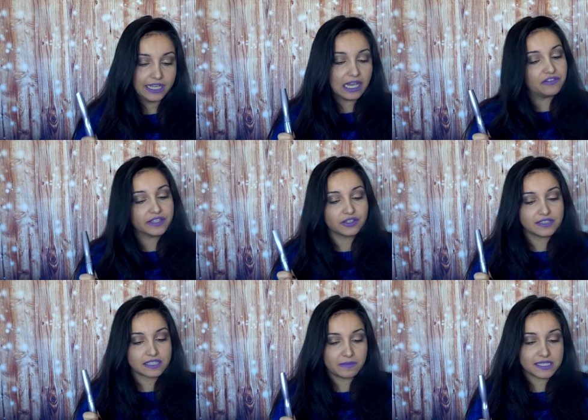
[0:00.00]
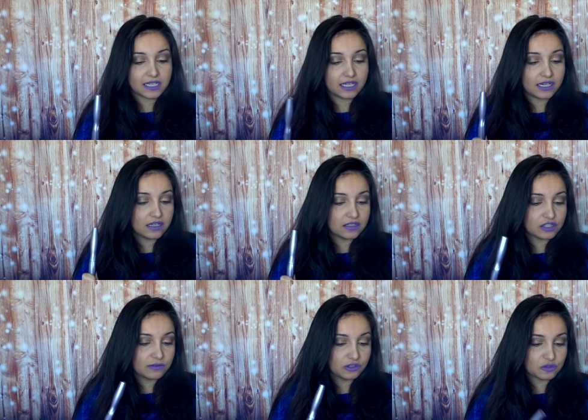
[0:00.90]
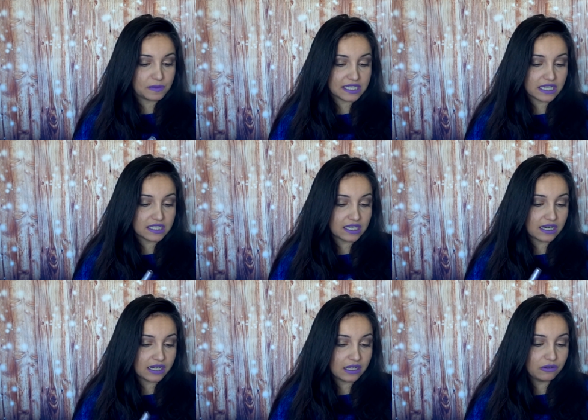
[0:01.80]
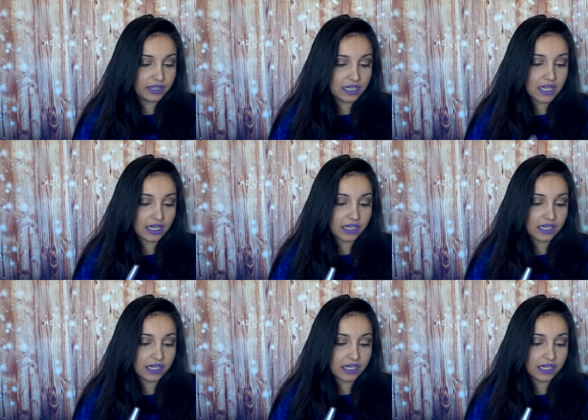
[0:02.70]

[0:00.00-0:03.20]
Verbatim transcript: El efecto de esta máscara sobre tus pestañas te dejará alucinada.